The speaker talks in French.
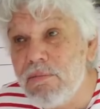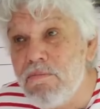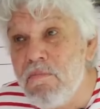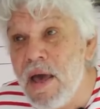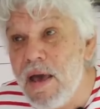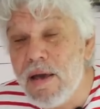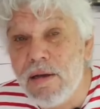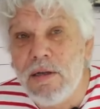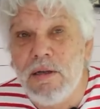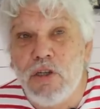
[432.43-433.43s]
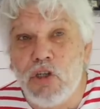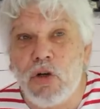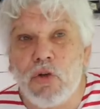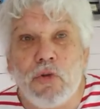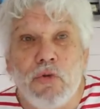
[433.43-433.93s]
mais j'ai
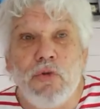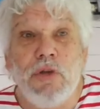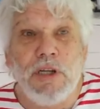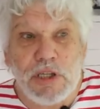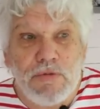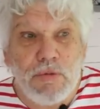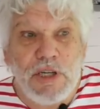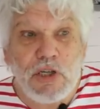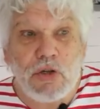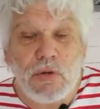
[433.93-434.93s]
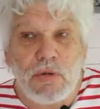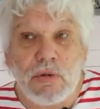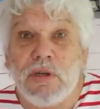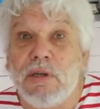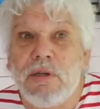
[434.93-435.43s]
entendu, j'ai vu des gens